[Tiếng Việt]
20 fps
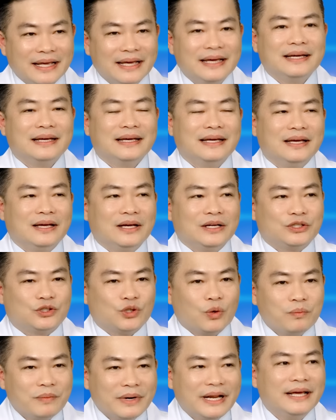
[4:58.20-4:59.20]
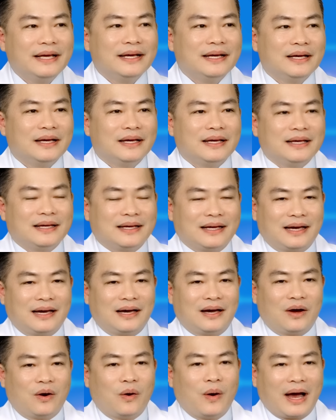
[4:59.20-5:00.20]
niên, trung niên,
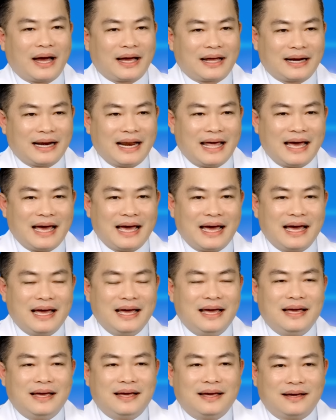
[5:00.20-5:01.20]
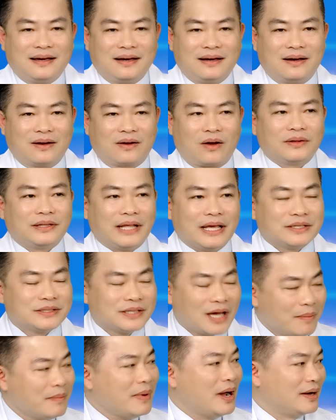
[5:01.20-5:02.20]
hoặc là có thể
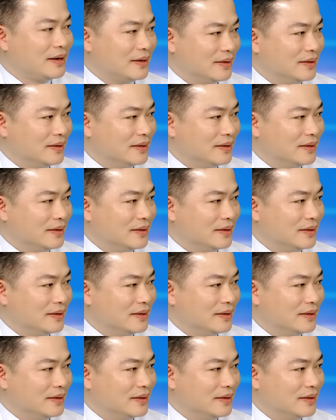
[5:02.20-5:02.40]
sớm hơn